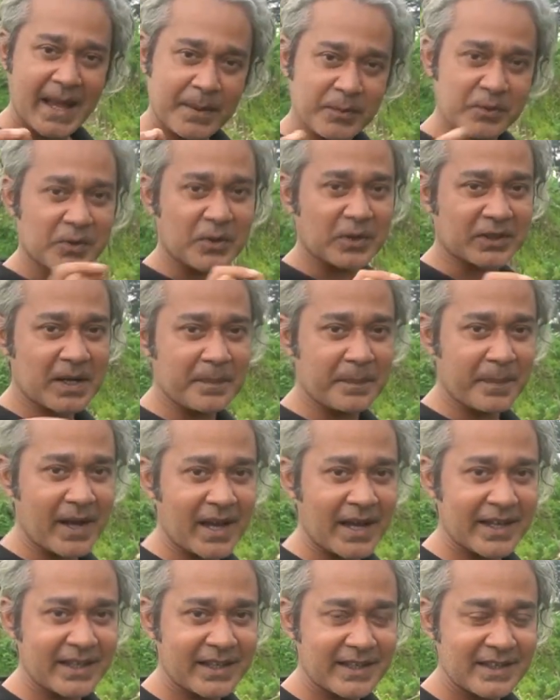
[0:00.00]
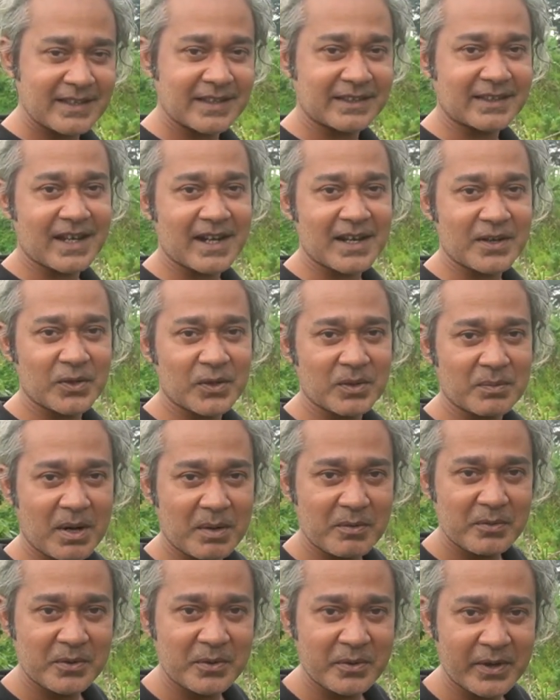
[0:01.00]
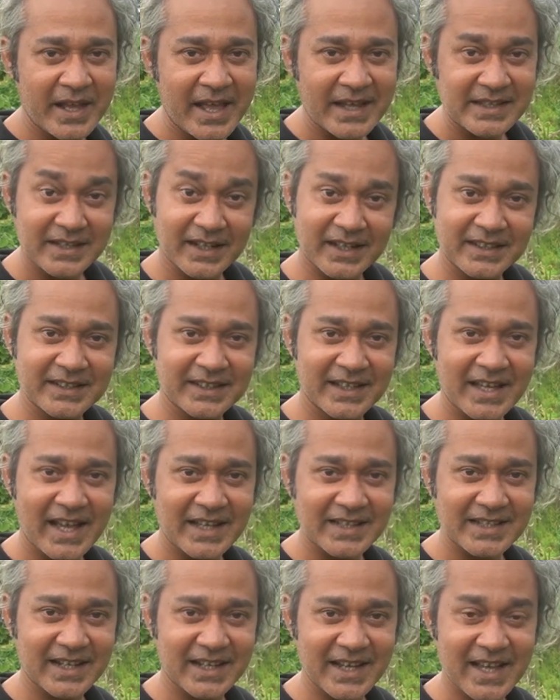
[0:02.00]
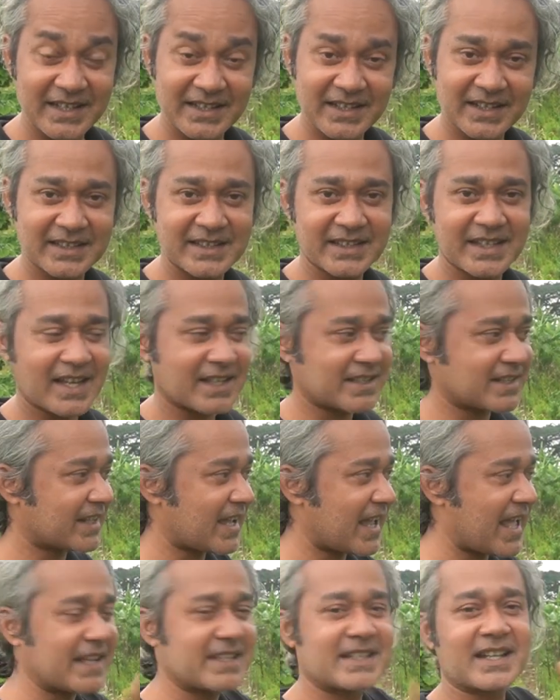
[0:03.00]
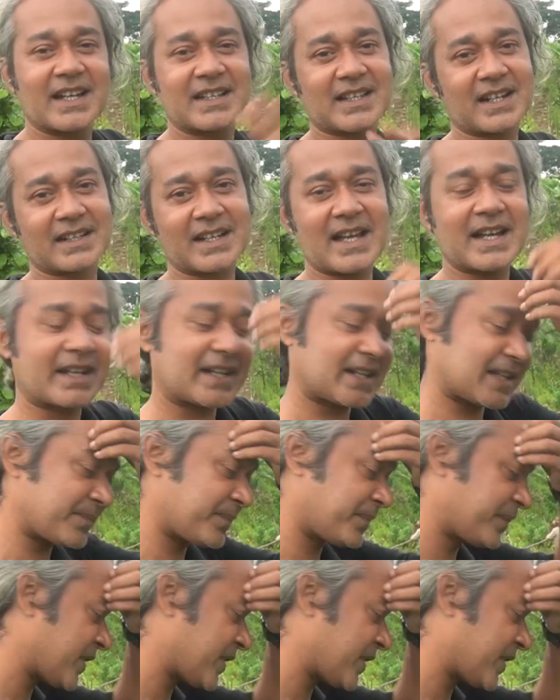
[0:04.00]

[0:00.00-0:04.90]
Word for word: এমন কথা পাই যে তারা হলো ভব ঘুরে এক জায়গা থেকে এক জায়গায় এক জায়গা থেকে এক জায়গায় এক জায়গায় তারা থাকে না